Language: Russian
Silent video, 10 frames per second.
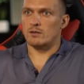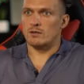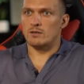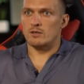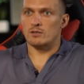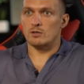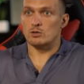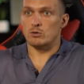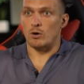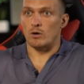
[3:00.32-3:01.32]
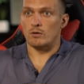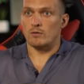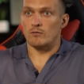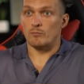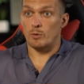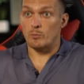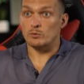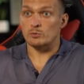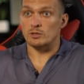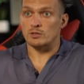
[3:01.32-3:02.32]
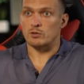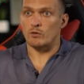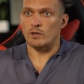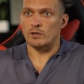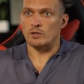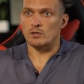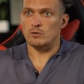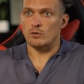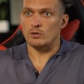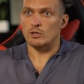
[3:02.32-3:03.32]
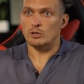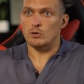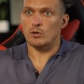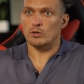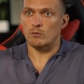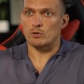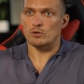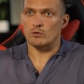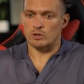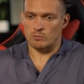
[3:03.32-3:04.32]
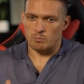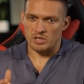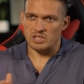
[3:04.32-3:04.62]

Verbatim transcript: э, не трясло. В прямом смысле слова не трясло. Не трясло от того, что вот